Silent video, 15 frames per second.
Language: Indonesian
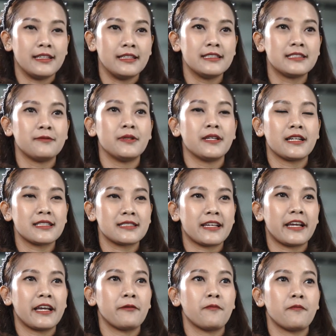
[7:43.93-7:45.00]
Jadi sebenarnya
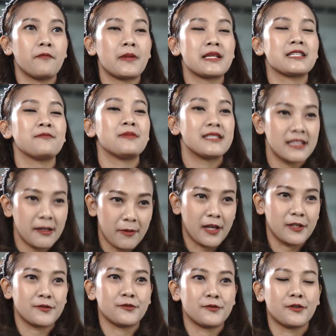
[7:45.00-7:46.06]
saya masih bisa
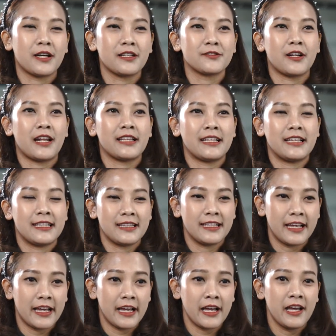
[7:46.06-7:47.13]
melangsungkan sholat
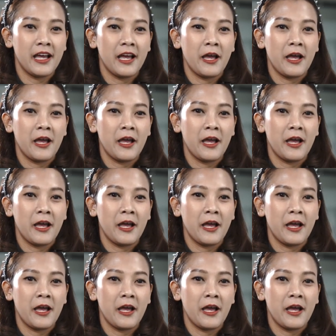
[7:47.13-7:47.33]
idnya.